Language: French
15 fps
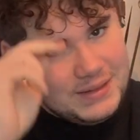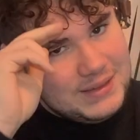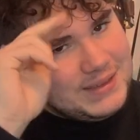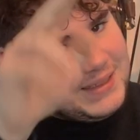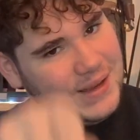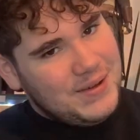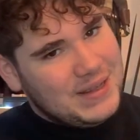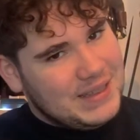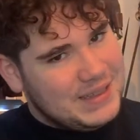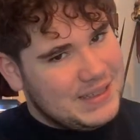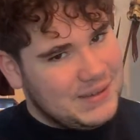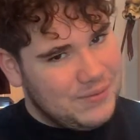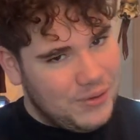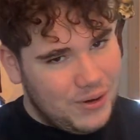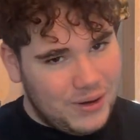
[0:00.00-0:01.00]
Salut
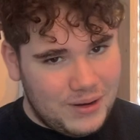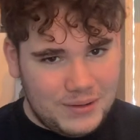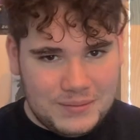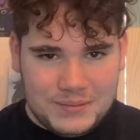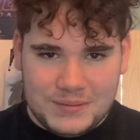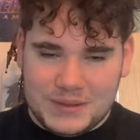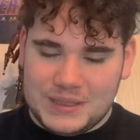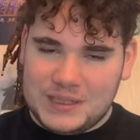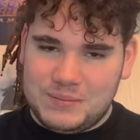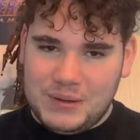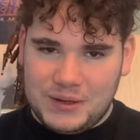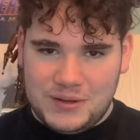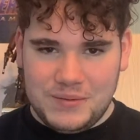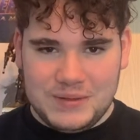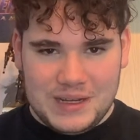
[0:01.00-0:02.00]
d'ici-bord J'espère
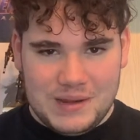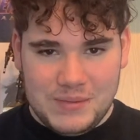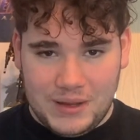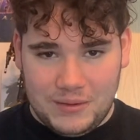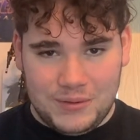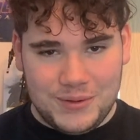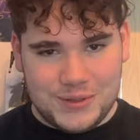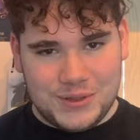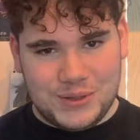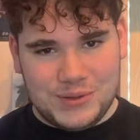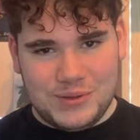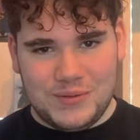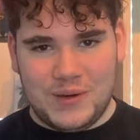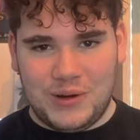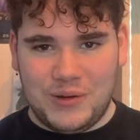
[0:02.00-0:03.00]
que vous allez bien. Aujourd'hui,
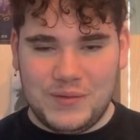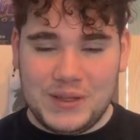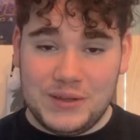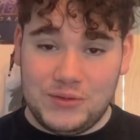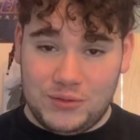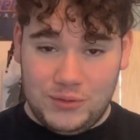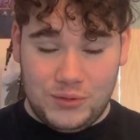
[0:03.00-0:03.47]
on va revenir sur le